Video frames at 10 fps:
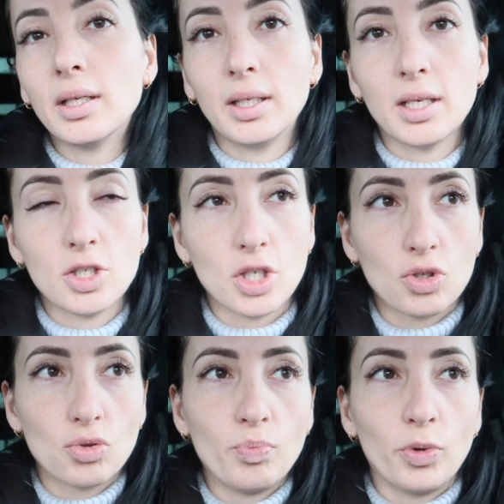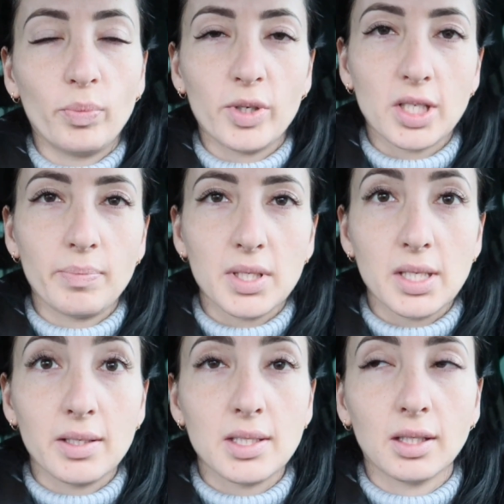Я сейчас жду. Поля пошла
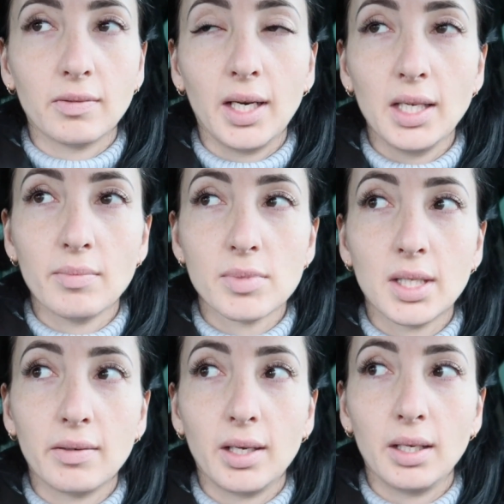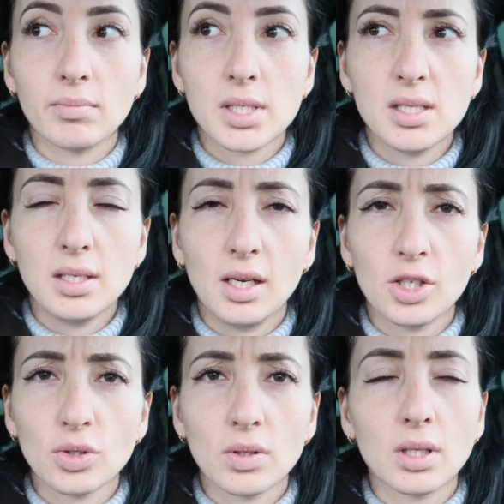пересдавать стихотворение. Им задавали им цири
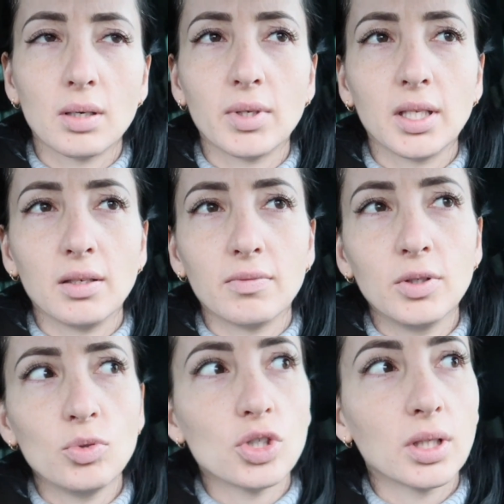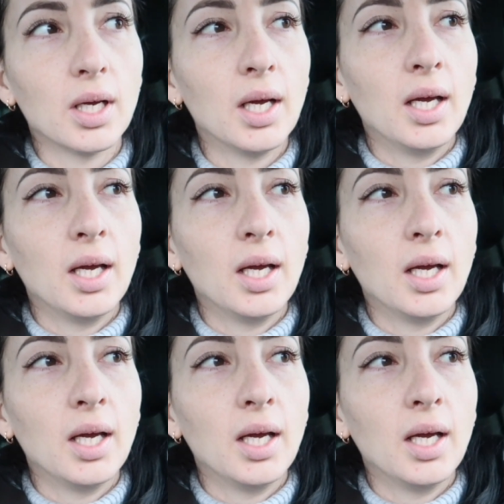или что-то там. Она не выучила.